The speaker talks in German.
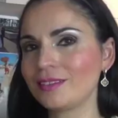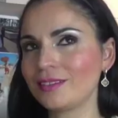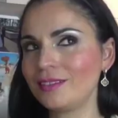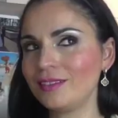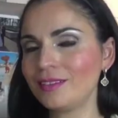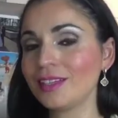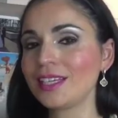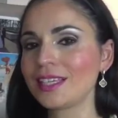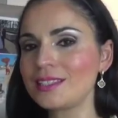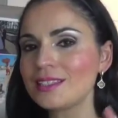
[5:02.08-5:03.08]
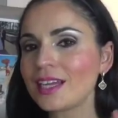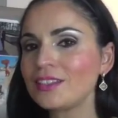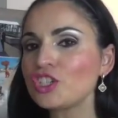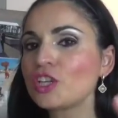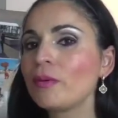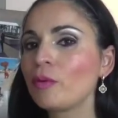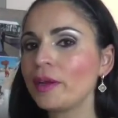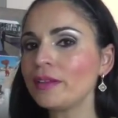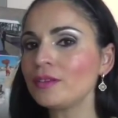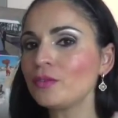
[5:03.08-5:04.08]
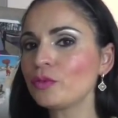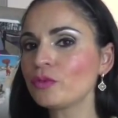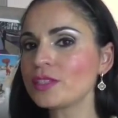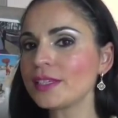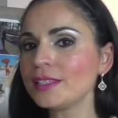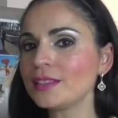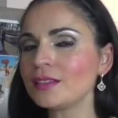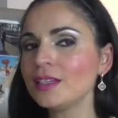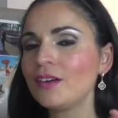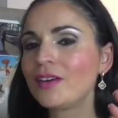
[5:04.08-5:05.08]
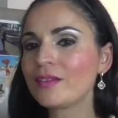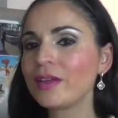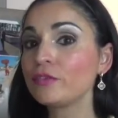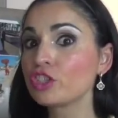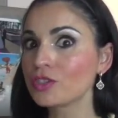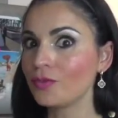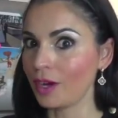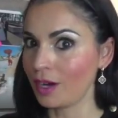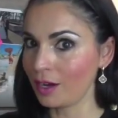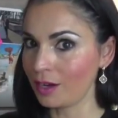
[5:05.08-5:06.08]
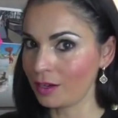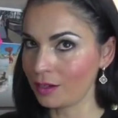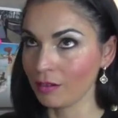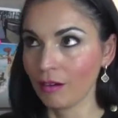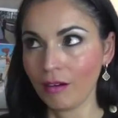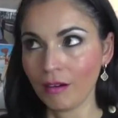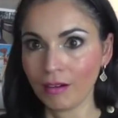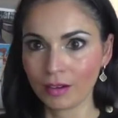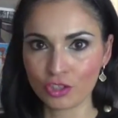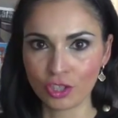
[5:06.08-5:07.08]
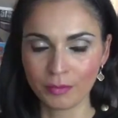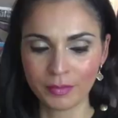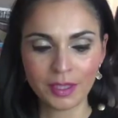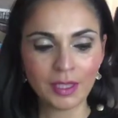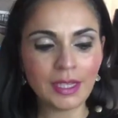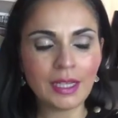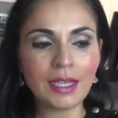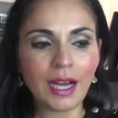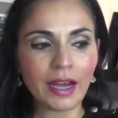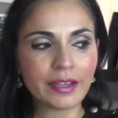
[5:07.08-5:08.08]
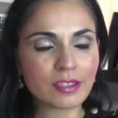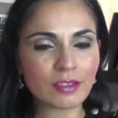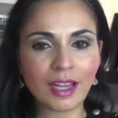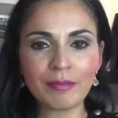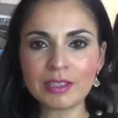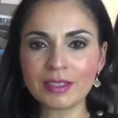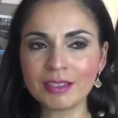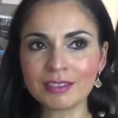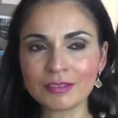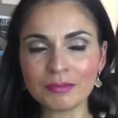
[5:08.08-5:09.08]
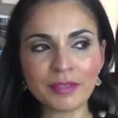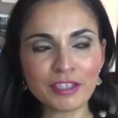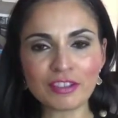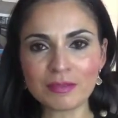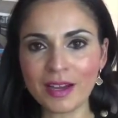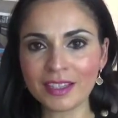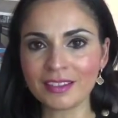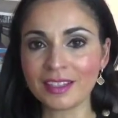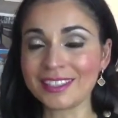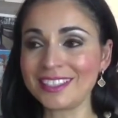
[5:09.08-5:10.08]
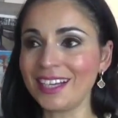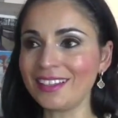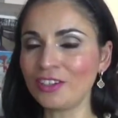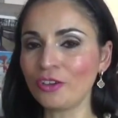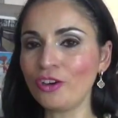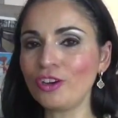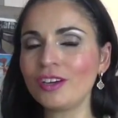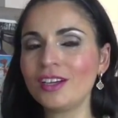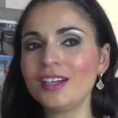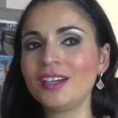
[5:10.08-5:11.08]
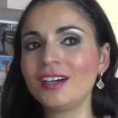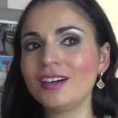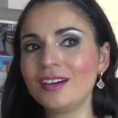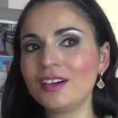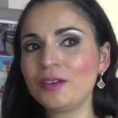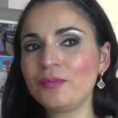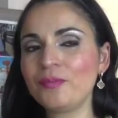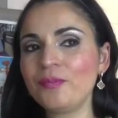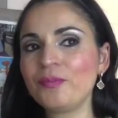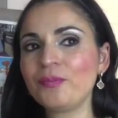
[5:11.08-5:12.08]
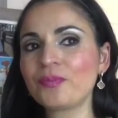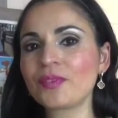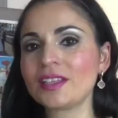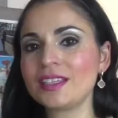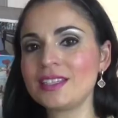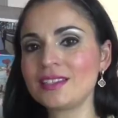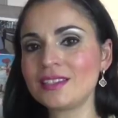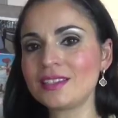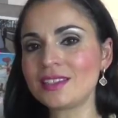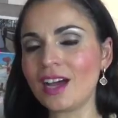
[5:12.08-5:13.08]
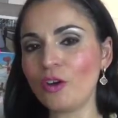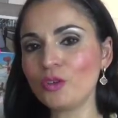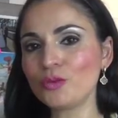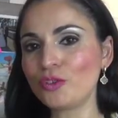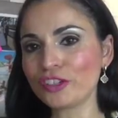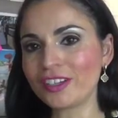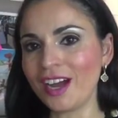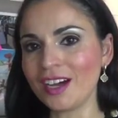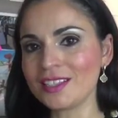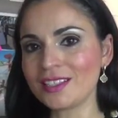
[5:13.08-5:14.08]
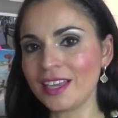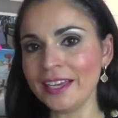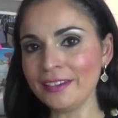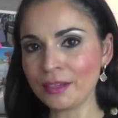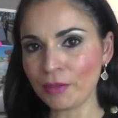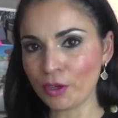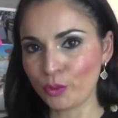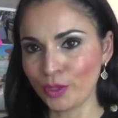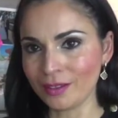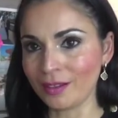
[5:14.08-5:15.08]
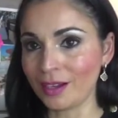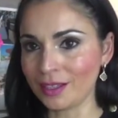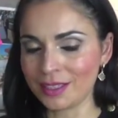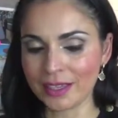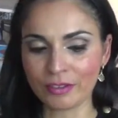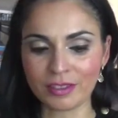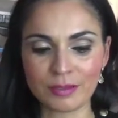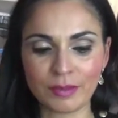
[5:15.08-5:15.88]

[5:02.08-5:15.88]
Oh, das sind ganz schlimme Momente für uns Eltern, weil dann werden wir schwach. Oh, schlimm. Also, dann habe ich gedacht, so, Mensch, was mache ich denn jetzt? Ich hatte noch ähm, dieses Auto von Cars, Lightning McQueen. Ach, ich zeige euch das